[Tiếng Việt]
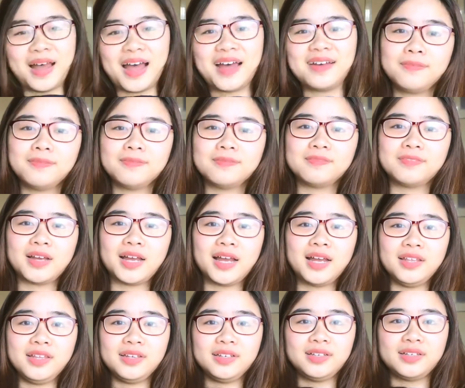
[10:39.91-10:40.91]
áp
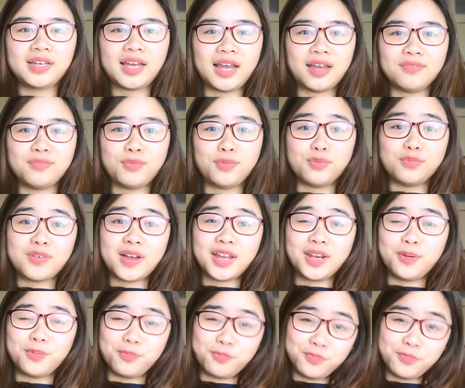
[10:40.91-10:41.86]
và những cái vỗ vai động